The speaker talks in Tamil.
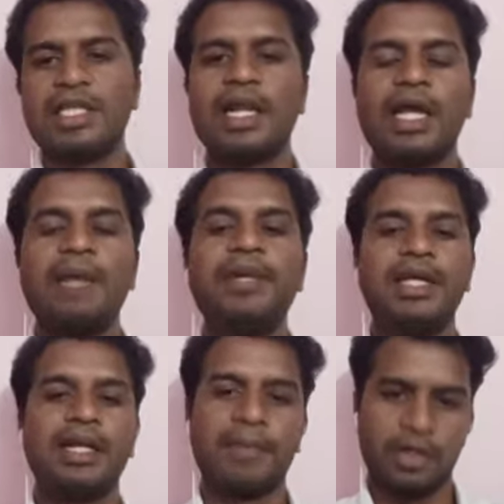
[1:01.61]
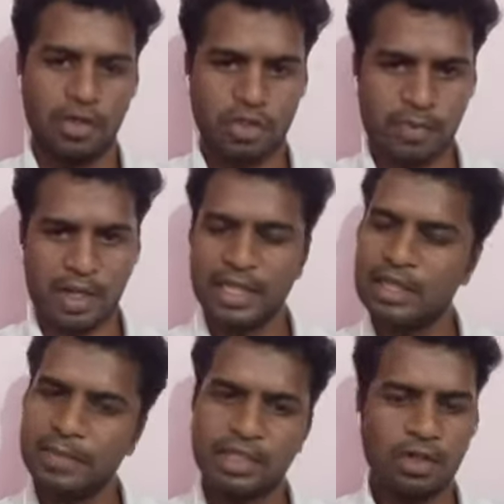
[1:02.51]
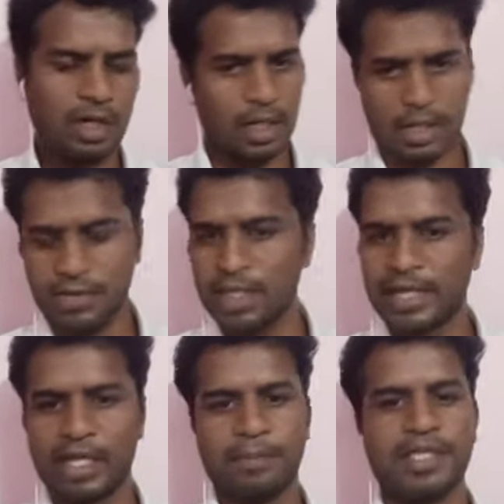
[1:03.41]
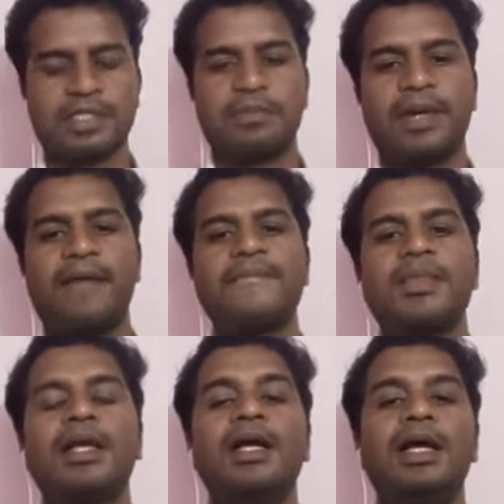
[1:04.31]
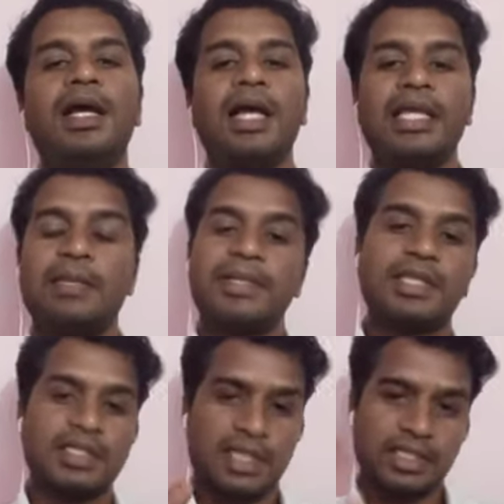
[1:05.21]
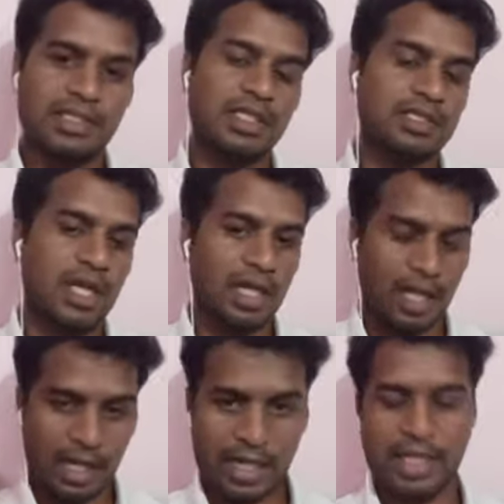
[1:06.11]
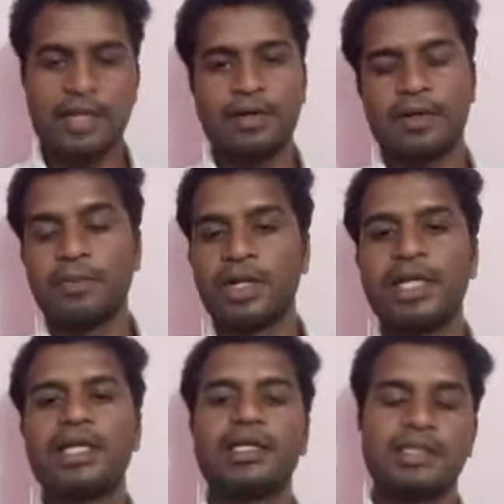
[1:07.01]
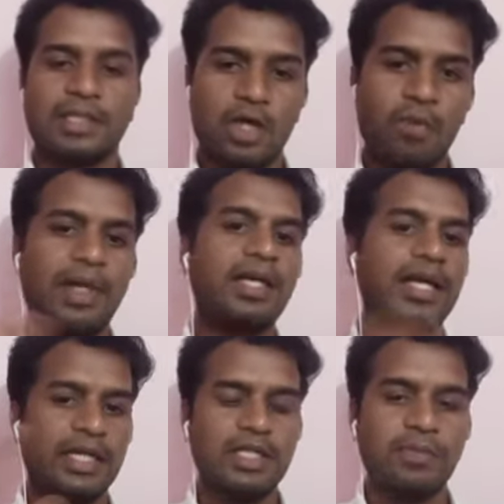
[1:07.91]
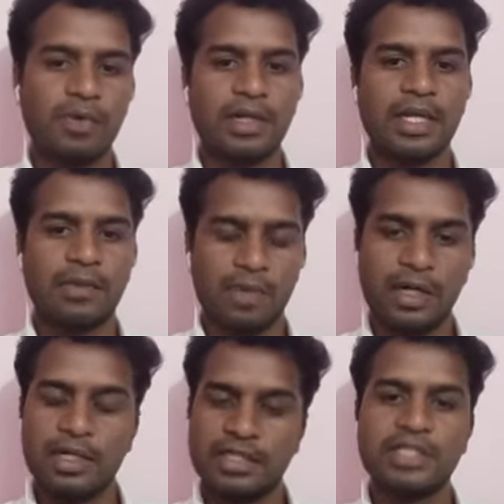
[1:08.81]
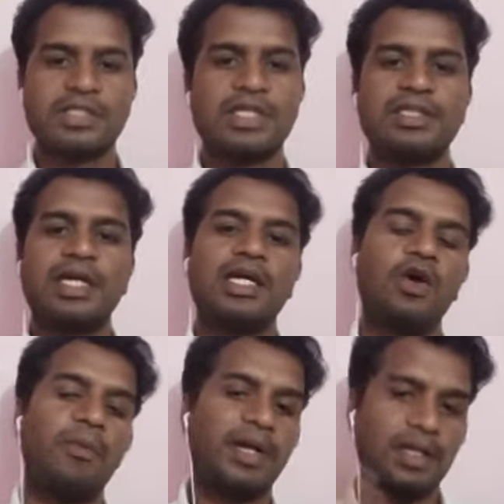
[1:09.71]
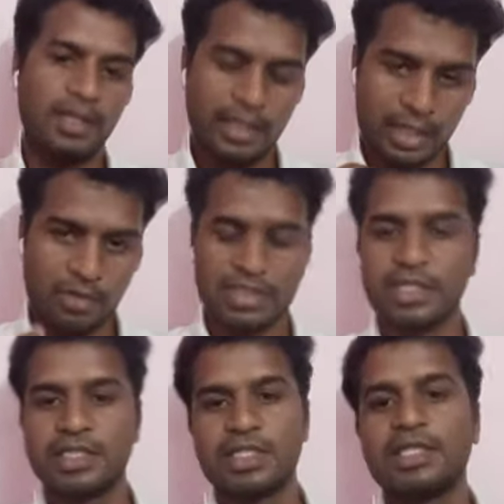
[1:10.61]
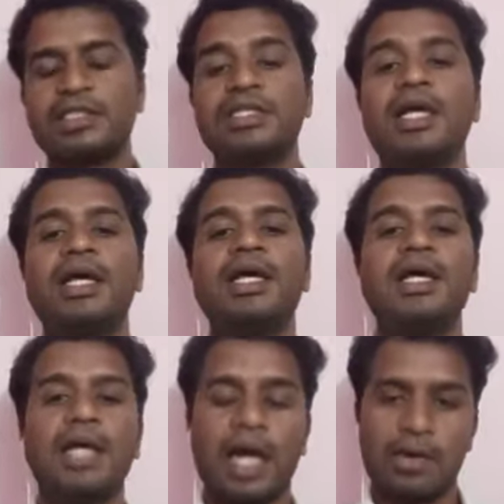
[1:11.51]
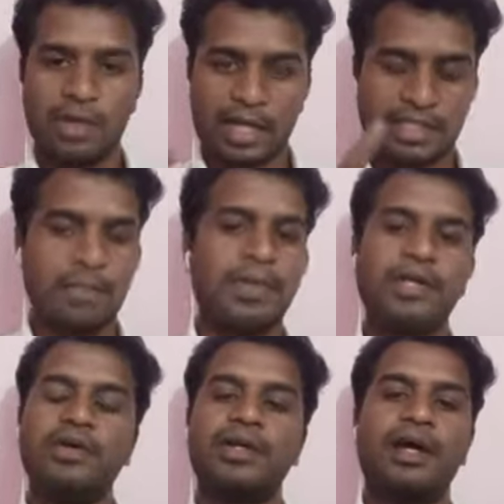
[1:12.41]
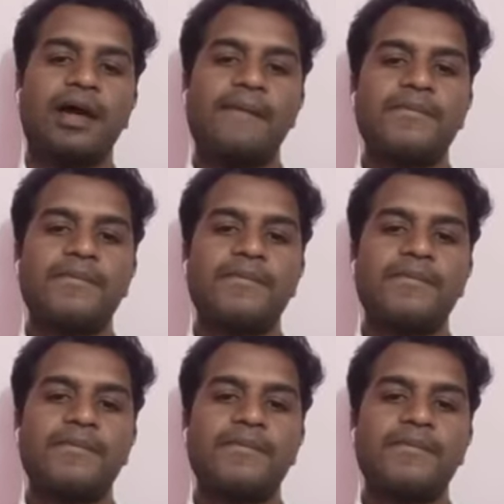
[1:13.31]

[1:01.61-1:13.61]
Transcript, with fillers: இதெல்லாம் எப்படி நம்ம ரெடியூஸ் பண்ணலாம் இதை பற்றிலாம் நான் வந்து நிறையா பேசியிருப்பேன் இதை பற்றின சஜஷன்ஸ்லாம் நான் நிறைய முறை கவர்மெண்ட்டுக்கே எழுதி போட்டிருக்கேன் ஒரு ரெண்டு சஜஷன்ஸை கவர்மெண்ட் என்னோடய சஜஷன்ஸை அவங்க அக்செப்ட் பண்ணியும் இருக்காங்க